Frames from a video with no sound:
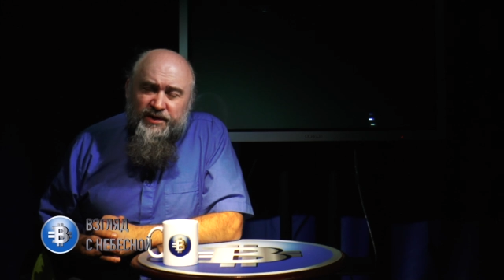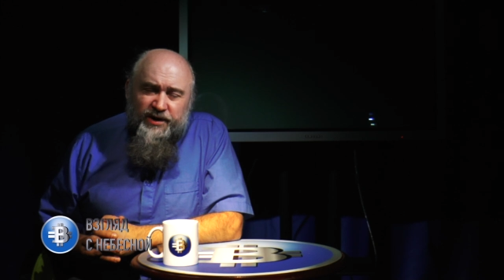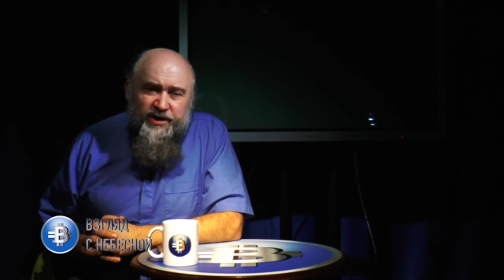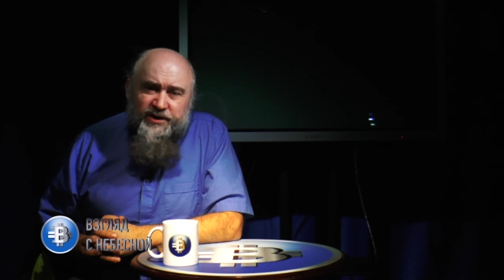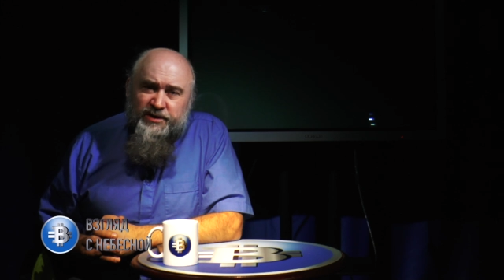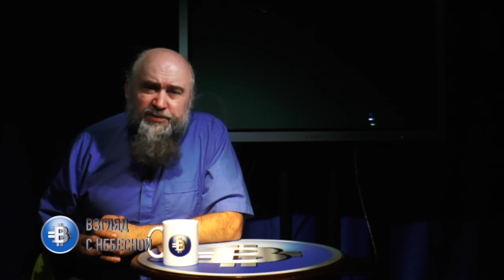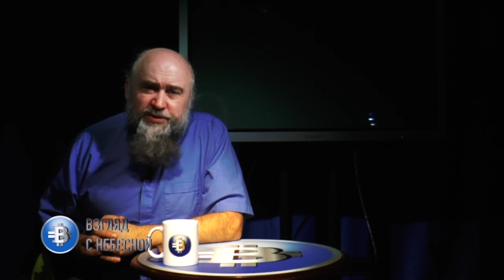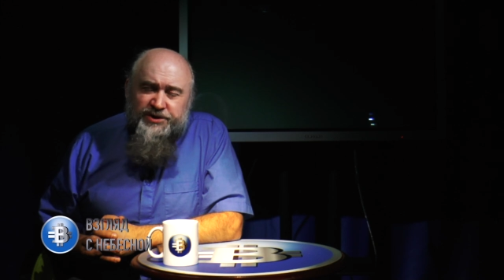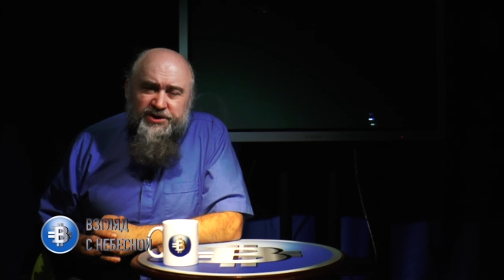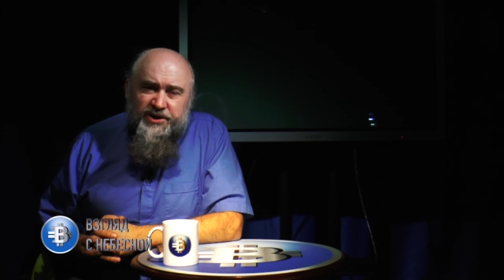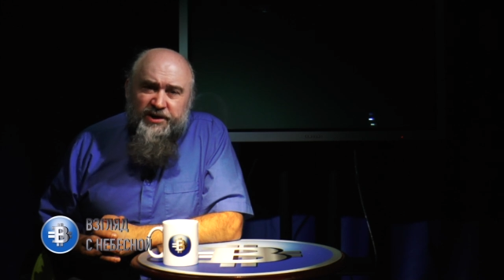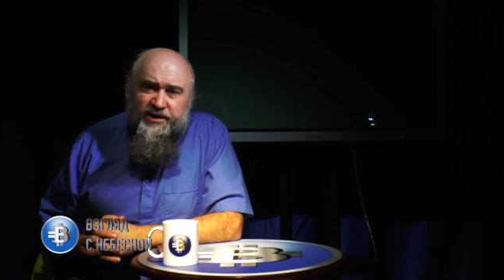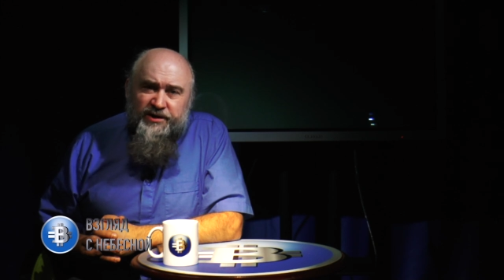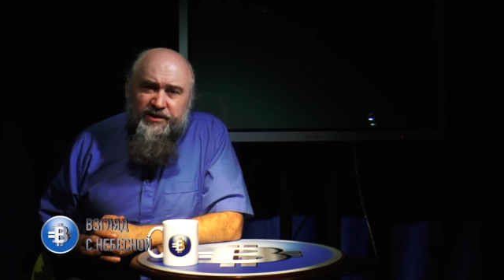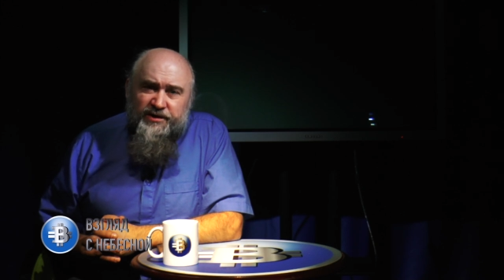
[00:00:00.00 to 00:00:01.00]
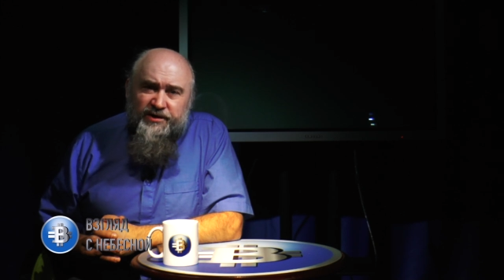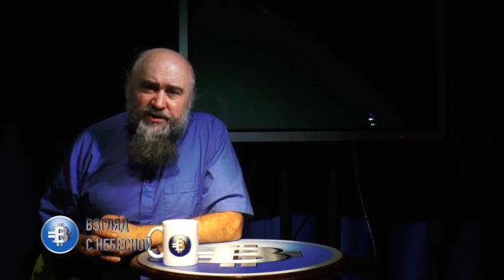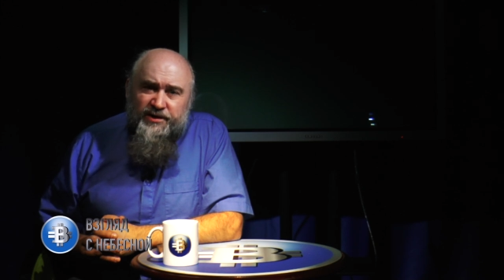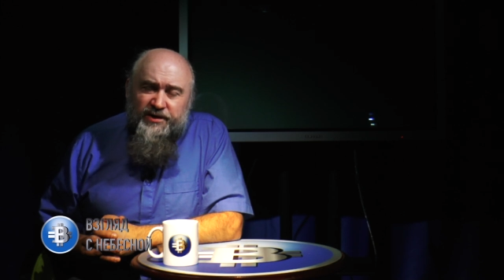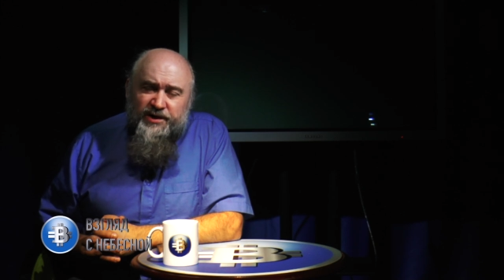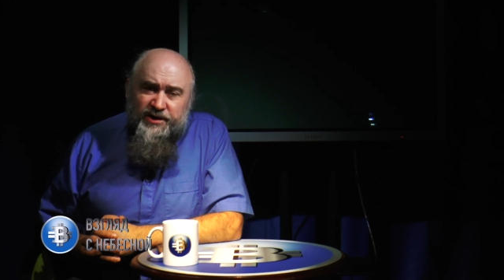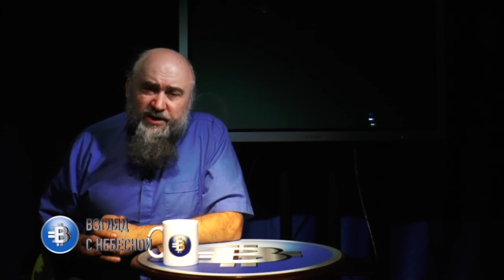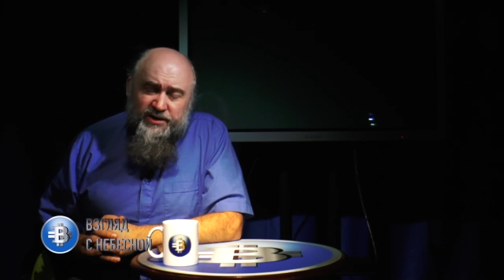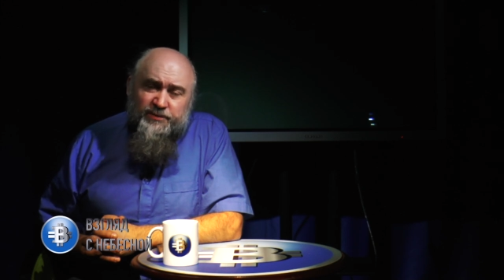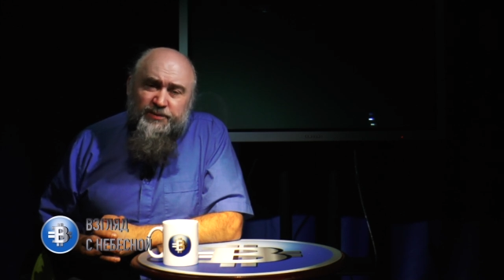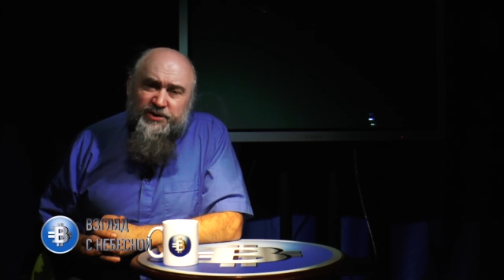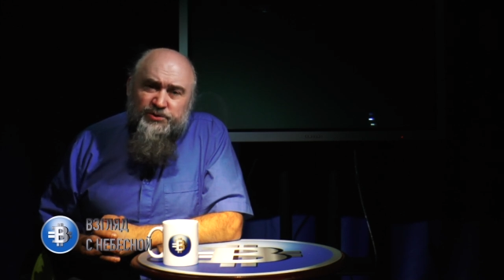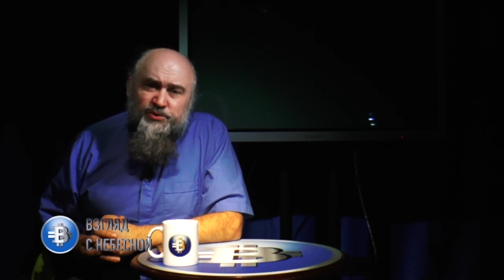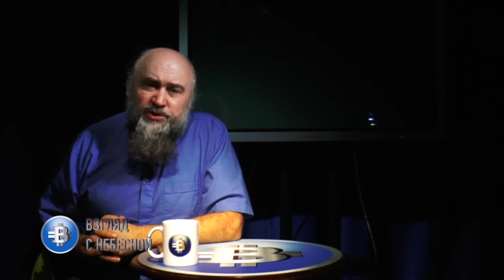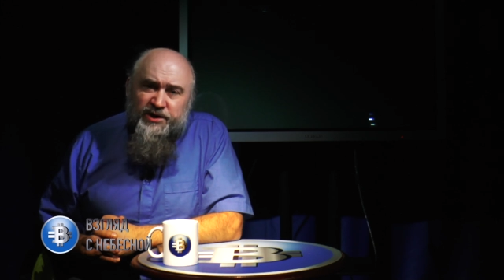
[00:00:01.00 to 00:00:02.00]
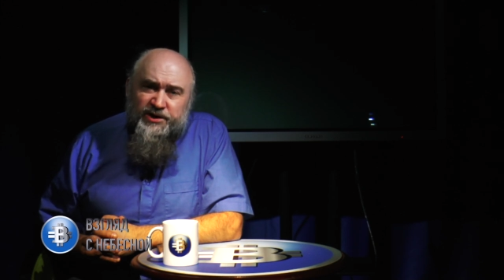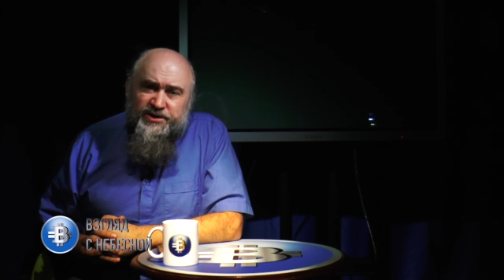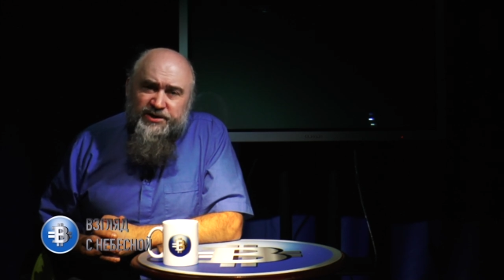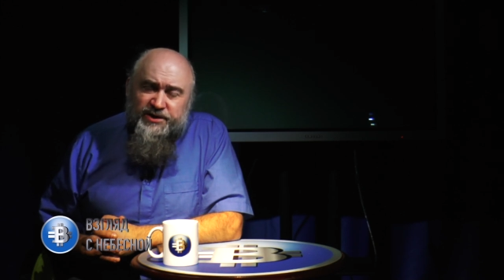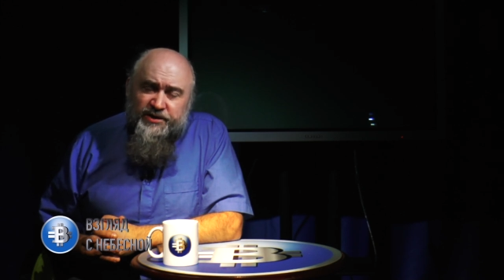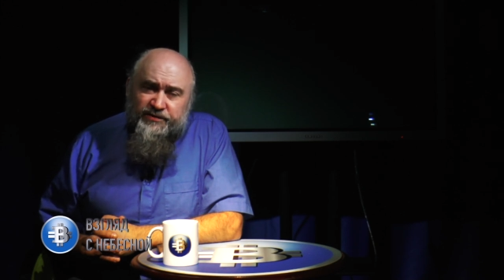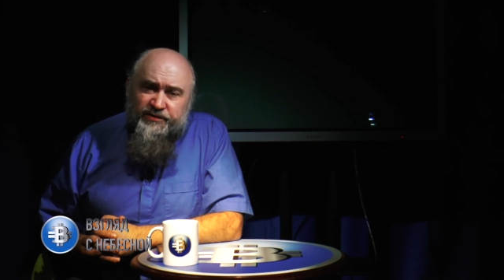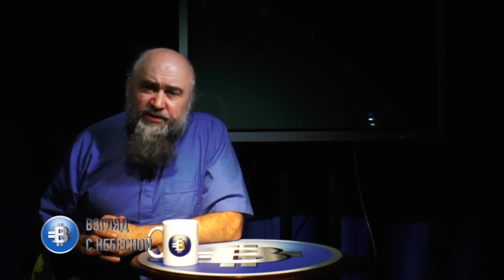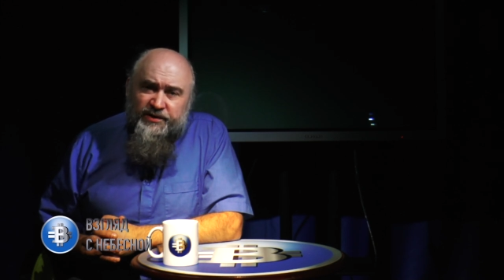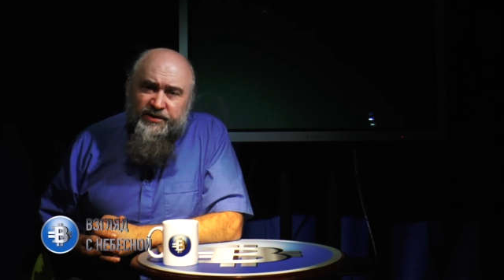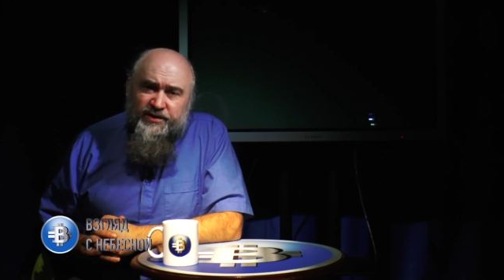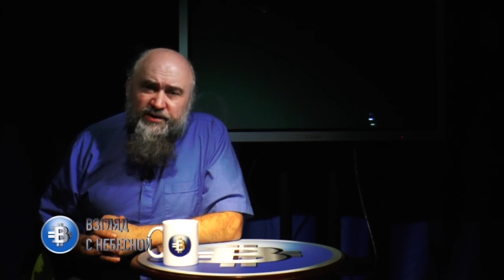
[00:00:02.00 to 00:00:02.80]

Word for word: И это печально. Это позор для церкви.